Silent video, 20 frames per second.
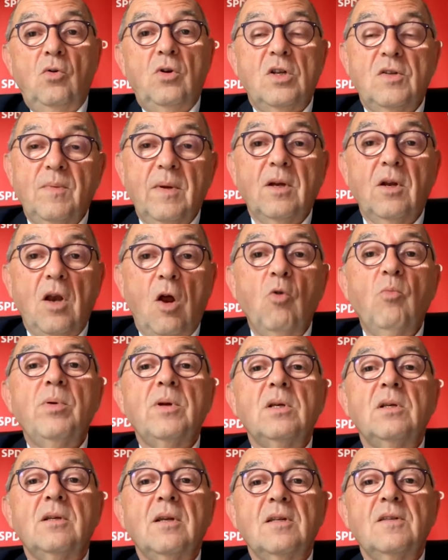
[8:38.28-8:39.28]
Und deswegen
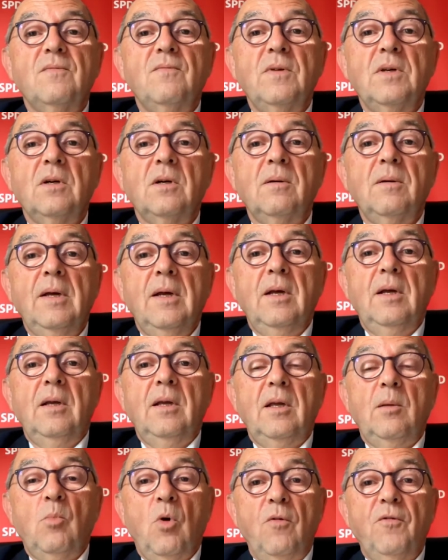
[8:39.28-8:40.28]
glaube ich, dass wir
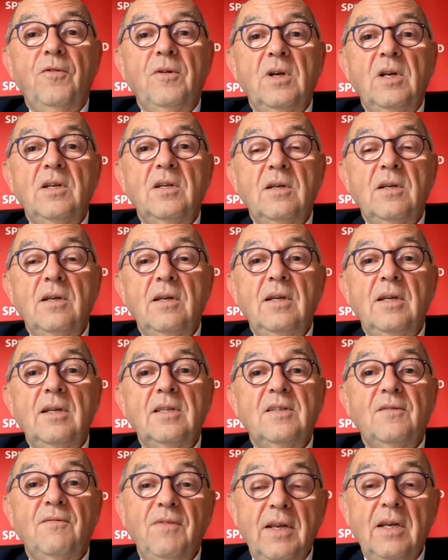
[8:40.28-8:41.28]
im öffentlichen
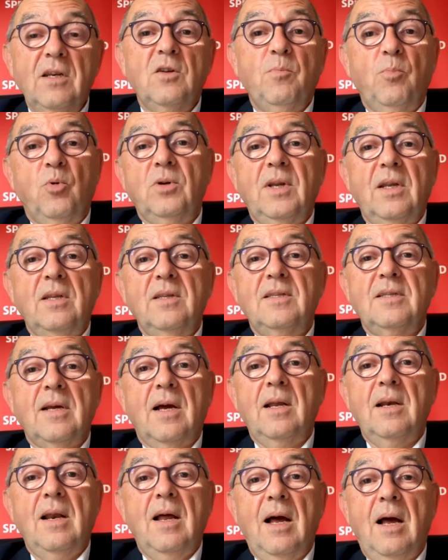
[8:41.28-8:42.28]
Dienst wenig
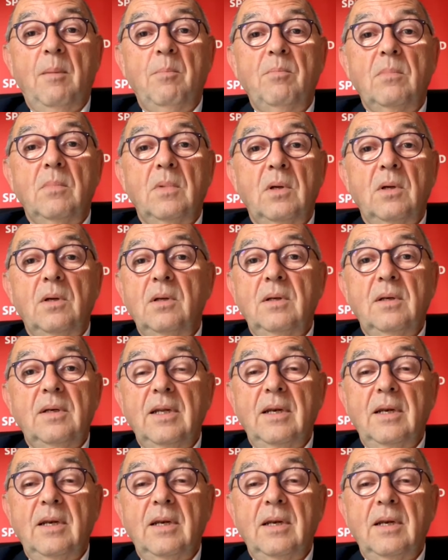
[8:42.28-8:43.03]
Potenzial haben, äh,